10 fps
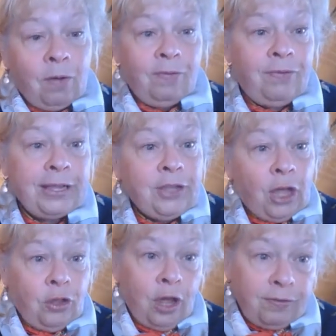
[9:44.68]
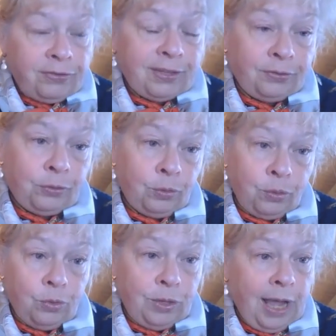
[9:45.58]
fait un œuf, ça ne
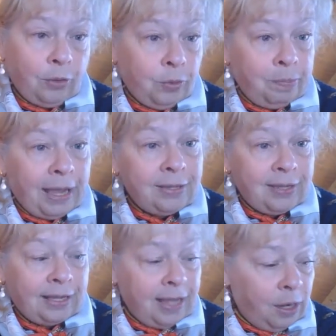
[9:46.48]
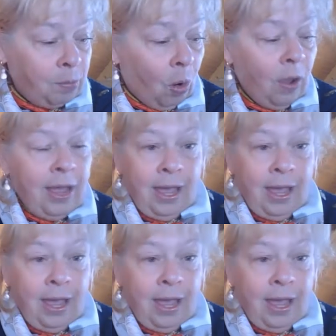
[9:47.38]
se garde pas éternellement.